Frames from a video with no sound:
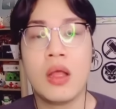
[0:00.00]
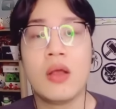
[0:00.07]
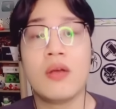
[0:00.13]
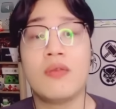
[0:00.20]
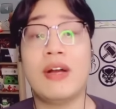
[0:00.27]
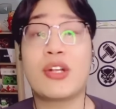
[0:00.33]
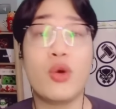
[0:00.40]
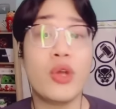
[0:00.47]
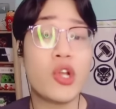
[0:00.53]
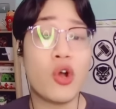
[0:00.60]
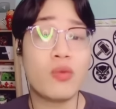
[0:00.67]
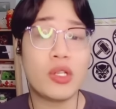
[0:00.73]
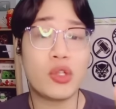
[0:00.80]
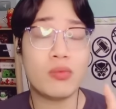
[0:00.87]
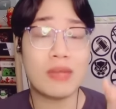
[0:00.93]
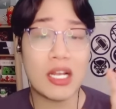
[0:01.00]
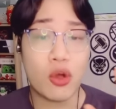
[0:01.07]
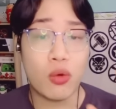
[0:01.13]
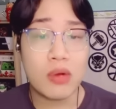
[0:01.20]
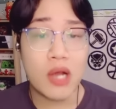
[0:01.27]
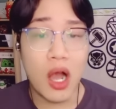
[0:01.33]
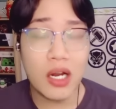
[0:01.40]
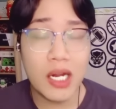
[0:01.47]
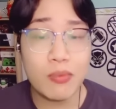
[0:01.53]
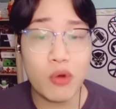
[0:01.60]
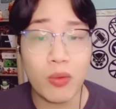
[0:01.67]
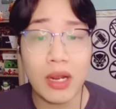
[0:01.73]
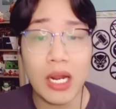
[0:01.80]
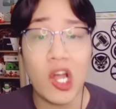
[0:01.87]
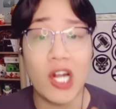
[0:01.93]
và cuối cùng thì chúng ta cũng có thêm
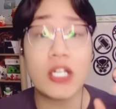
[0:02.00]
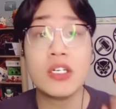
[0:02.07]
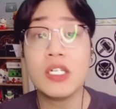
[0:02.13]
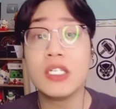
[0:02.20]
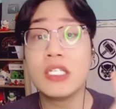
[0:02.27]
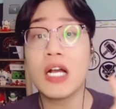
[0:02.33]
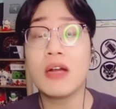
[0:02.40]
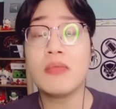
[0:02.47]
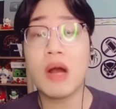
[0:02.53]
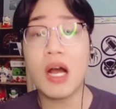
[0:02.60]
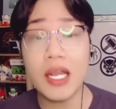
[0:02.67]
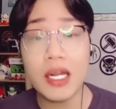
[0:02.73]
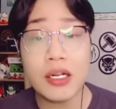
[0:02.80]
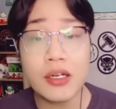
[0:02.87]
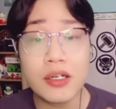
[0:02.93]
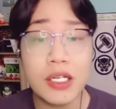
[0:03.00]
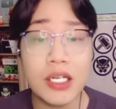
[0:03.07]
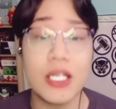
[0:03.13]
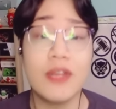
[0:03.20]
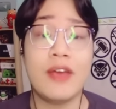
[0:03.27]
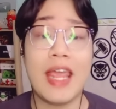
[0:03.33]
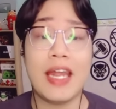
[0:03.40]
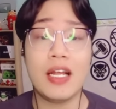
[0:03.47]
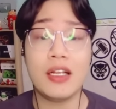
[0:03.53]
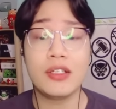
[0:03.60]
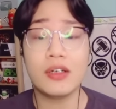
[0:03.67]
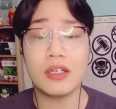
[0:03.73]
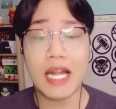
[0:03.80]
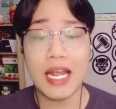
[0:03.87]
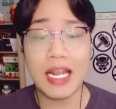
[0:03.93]
một cái loại thương nhân mới thương nhân event á
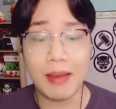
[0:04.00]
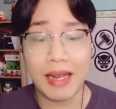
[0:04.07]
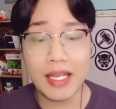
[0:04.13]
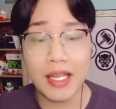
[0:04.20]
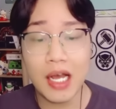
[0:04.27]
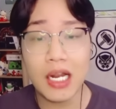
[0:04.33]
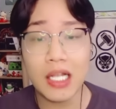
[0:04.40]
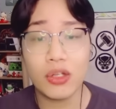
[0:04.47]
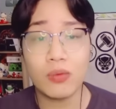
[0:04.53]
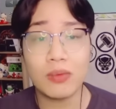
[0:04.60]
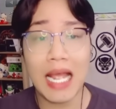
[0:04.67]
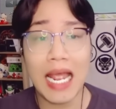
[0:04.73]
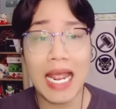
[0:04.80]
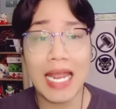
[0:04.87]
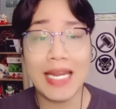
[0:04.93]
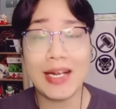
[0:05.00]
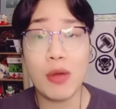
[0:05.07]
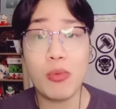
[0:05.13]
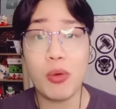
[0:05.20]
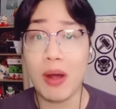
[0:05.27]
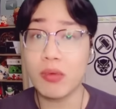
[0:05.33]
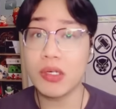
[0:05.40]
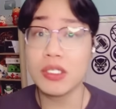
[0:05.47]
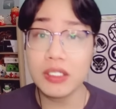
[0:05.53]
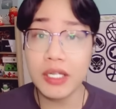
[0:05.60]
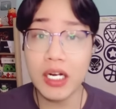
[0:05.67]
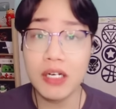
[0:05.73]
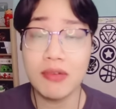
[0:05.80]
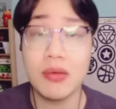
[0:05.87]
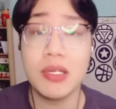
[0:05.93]
trước đây các bạn nhớ là chúng ta hay có một ông thương
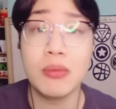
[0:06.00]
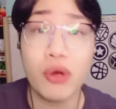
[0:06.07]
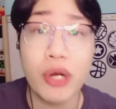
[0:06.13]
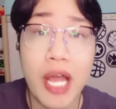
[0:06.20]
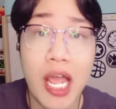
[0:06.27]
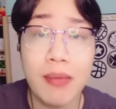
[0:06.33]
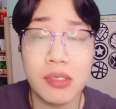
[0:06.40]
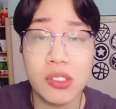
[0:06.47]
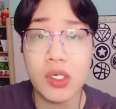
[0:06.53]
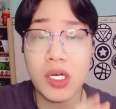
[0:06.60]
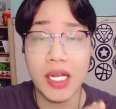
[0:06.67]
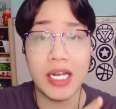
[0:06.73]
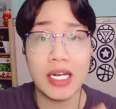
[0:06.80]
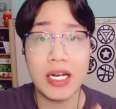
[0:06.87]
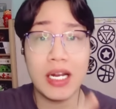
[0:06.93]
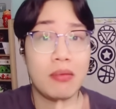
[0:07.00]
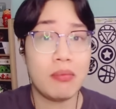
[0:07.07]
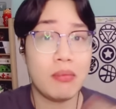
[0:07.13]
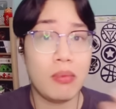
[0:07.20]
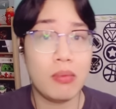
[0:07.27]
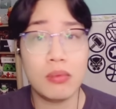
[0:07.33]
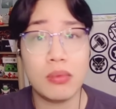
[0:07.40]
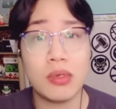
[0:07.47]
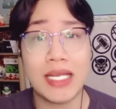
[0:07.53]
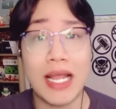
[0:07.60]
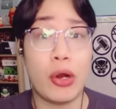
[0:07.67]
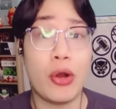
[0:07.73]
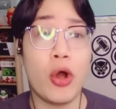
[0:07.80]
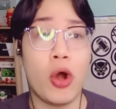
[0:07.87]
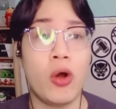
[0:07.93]
nhân vào những buổi đêm mà xuất hiện ra để trao
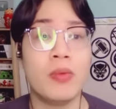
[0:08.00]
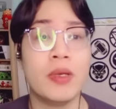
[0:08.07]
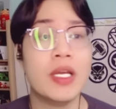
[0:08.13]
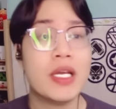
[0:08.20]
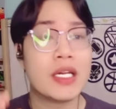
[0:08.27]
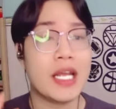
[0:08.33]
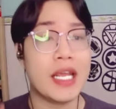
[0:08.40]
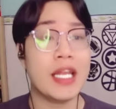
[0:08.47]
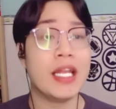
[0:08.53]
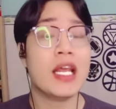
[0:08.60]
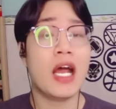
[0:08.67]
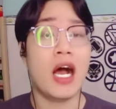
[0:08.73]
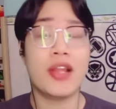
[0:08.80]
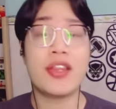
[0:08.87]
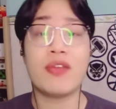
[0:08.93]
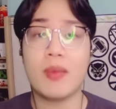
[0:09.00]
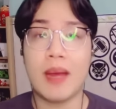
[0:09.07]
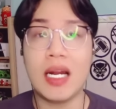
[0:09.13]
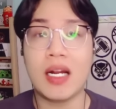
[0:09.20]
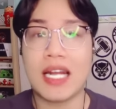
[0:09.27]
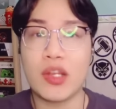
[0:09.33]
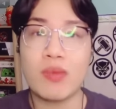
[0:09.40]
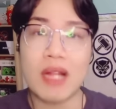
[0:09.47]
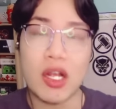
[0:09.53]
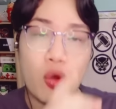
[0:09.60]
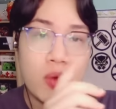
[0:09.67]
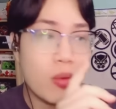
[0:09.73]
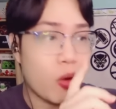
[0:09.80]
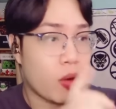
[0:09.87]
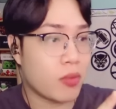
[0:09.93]
đổi đồ thì ở trong phiên bản lần này chúng ta
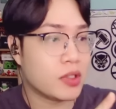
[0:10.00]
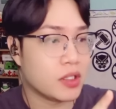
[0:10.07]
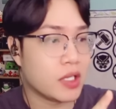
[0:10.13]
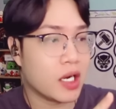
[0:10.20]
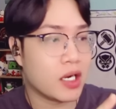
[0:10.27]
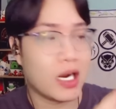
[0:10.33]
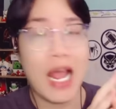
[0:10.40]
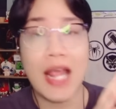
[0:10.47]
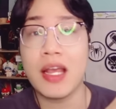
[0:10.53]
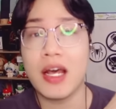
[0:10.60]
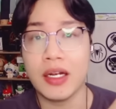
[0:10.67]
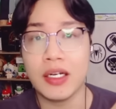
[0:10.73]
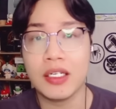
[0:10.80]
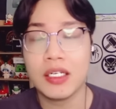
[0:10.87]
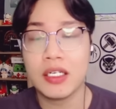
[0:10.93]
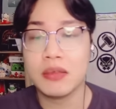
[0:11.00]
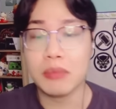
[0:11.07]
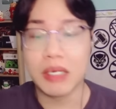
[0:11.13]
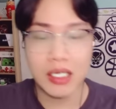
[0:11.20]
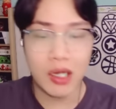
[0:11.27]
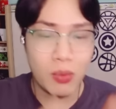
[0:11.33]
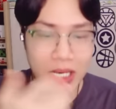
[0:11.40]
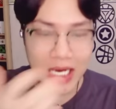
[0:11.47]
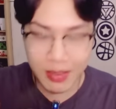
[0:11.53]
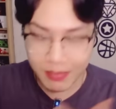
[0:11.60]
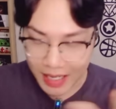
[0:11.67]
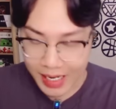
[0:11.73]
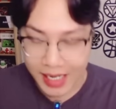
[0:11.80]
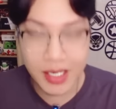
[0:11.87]
cũng có một ông thương nhân ở đây hình mình không kiếm thấy cái